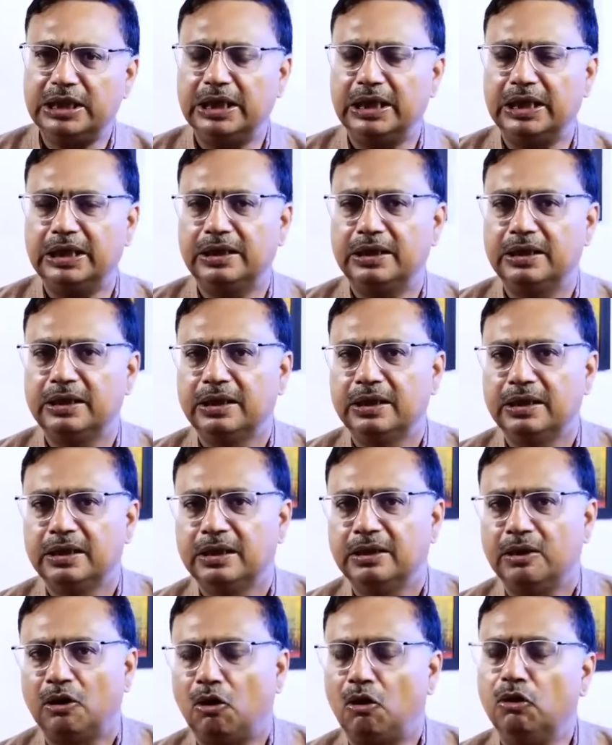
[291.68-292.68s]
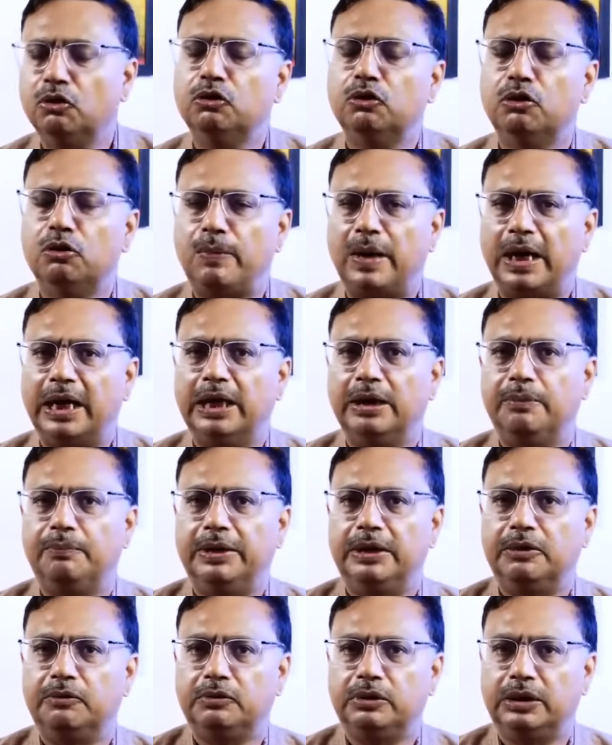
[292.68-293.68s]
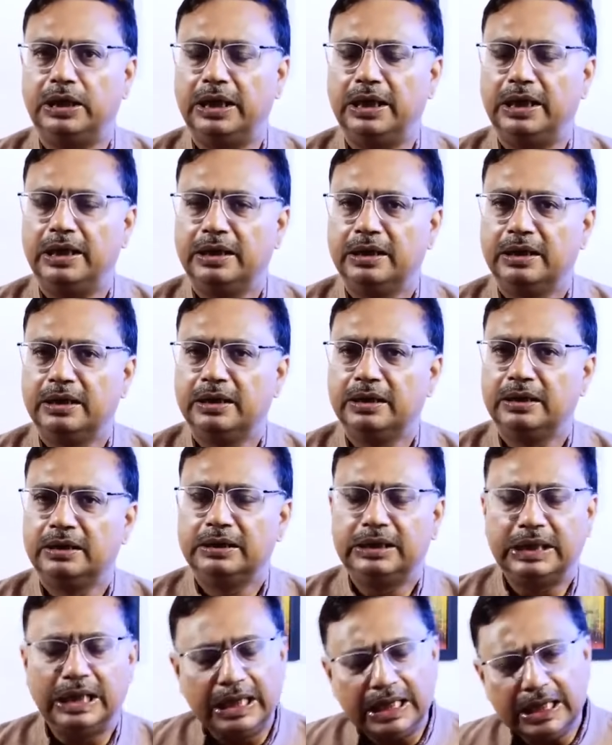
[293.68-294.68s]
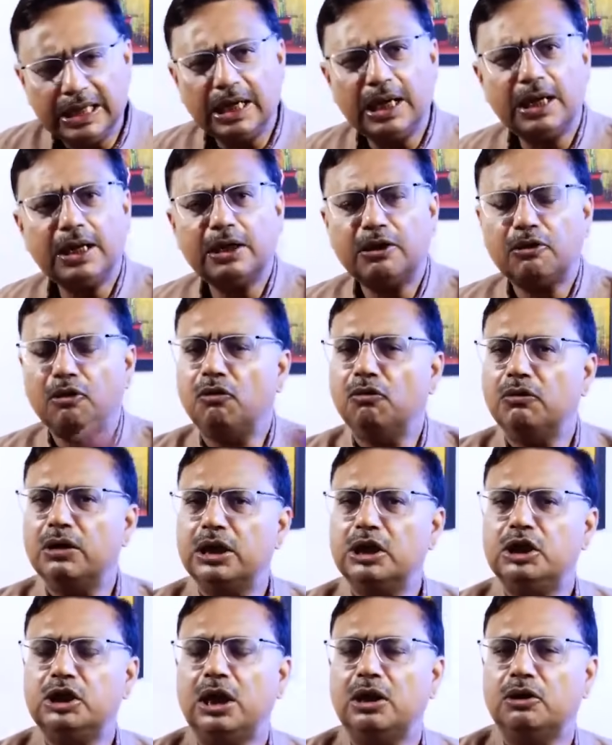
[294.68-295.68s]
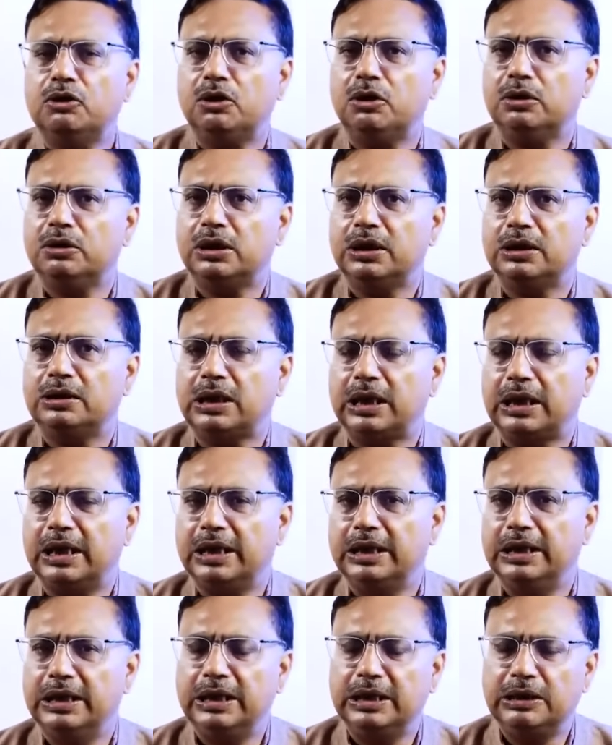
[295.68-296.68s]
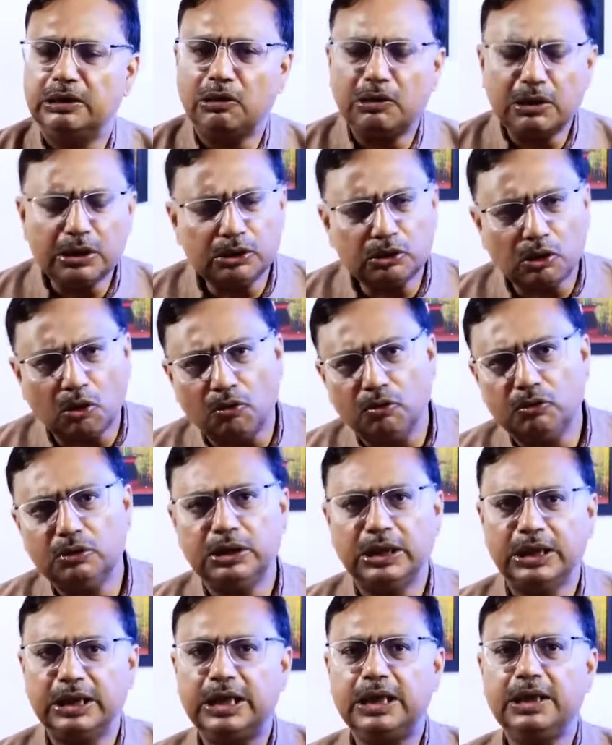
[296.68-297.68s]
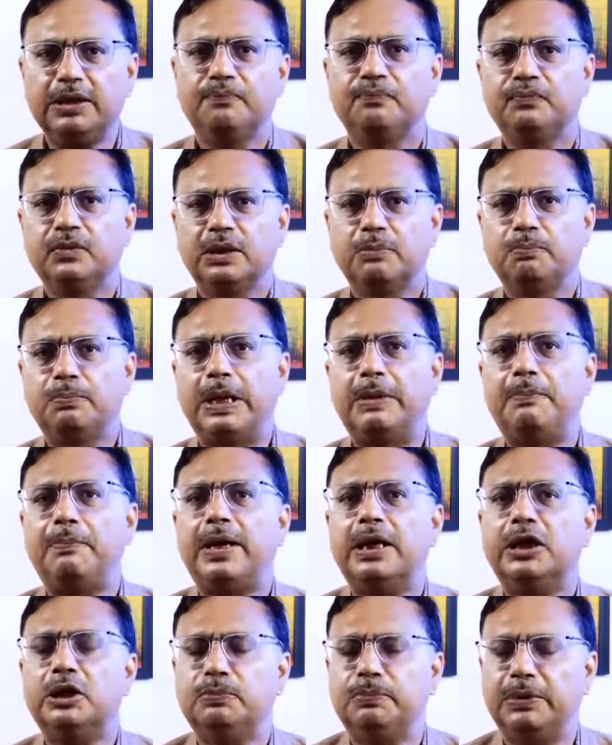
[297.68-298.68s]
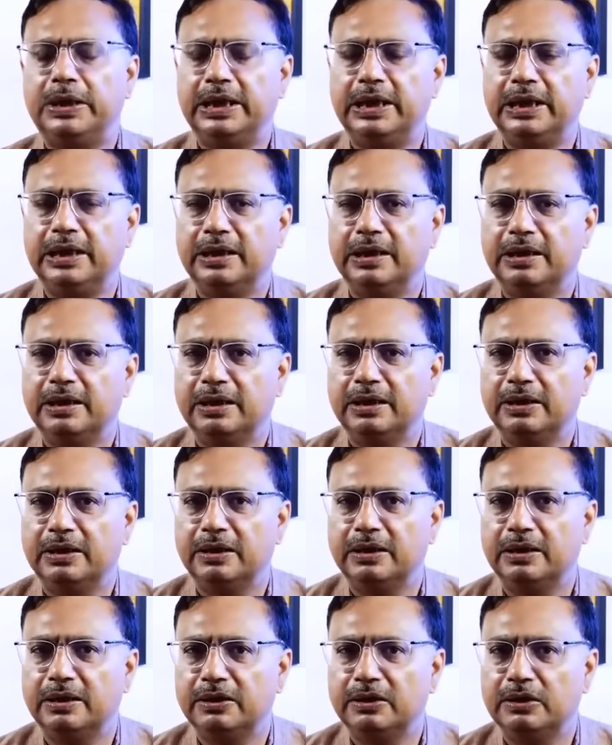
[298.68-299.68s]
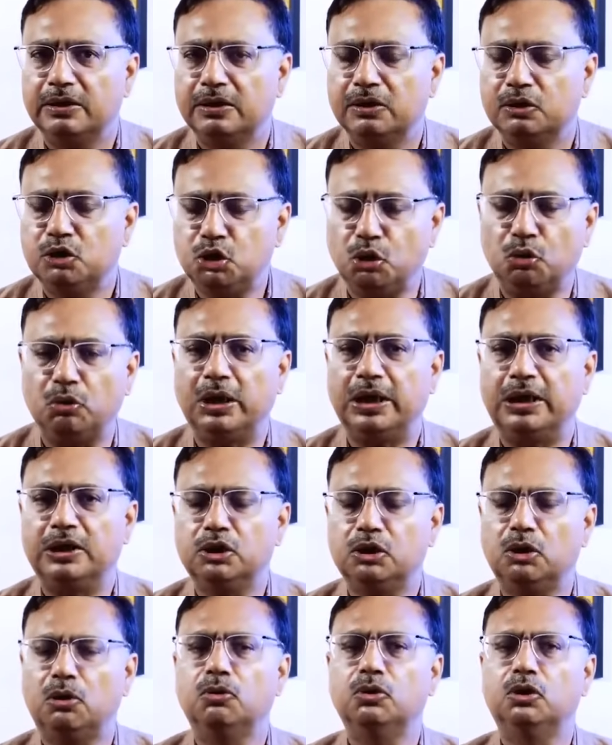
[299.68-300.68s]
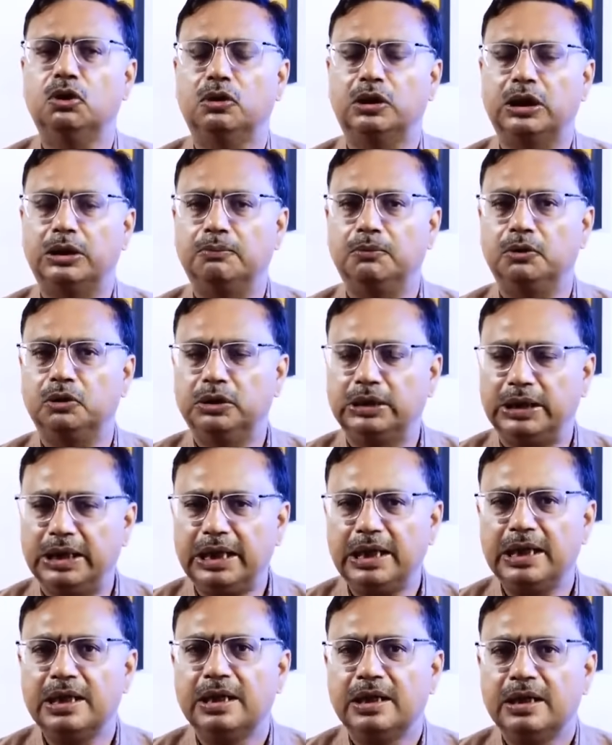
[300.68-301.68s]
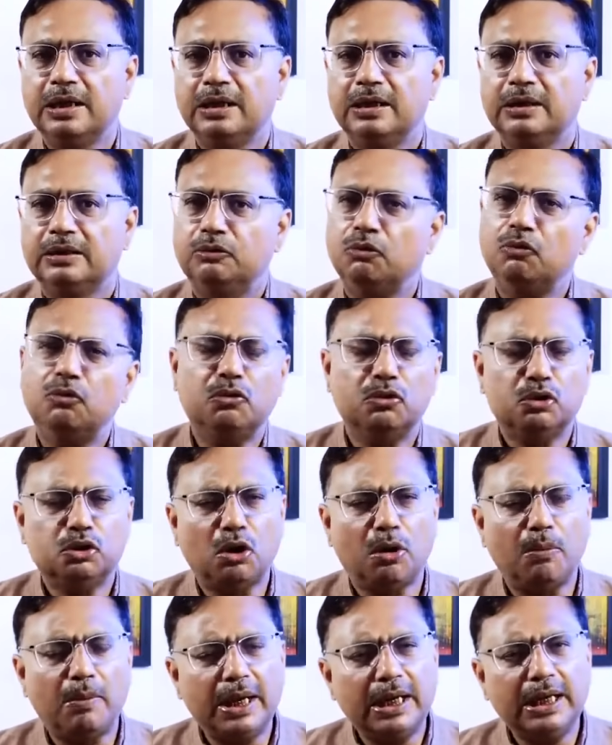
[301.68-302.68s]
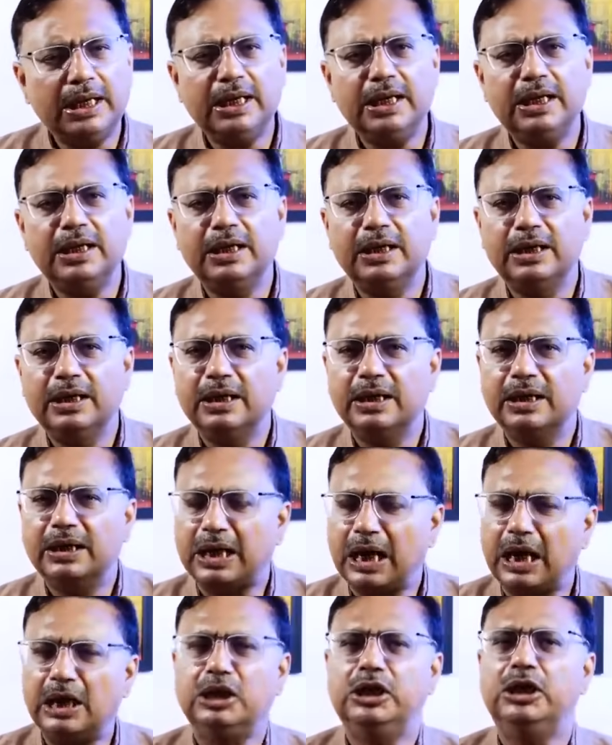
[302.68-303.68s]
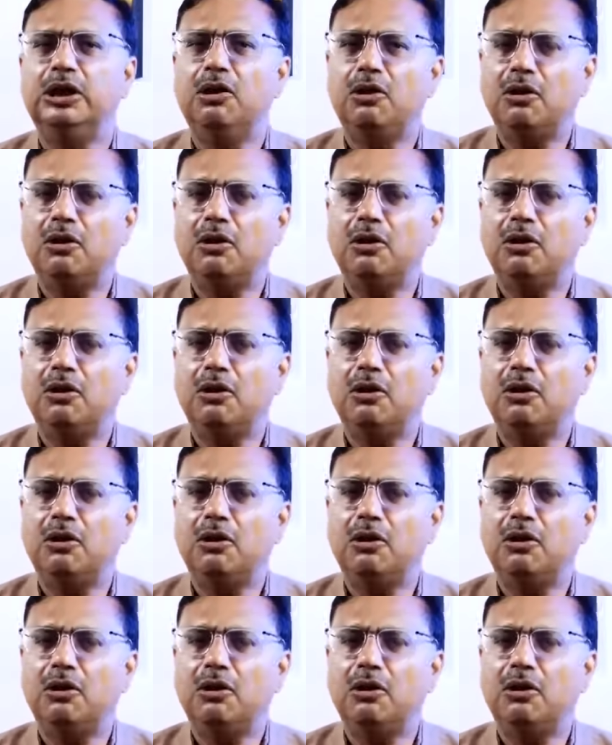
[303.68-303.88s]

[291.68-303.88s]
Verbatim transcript: ছিলেন অন্ধ্রবাগের বিরুদ্ধে তেলেঙ্গানার কংগ্রেস সাংসদরা তাকে ঘিরে ধরেন তখন তিনি পেপার স্প্রে ছোড়েন সংসদের মধ্যে তো সবারই কাশি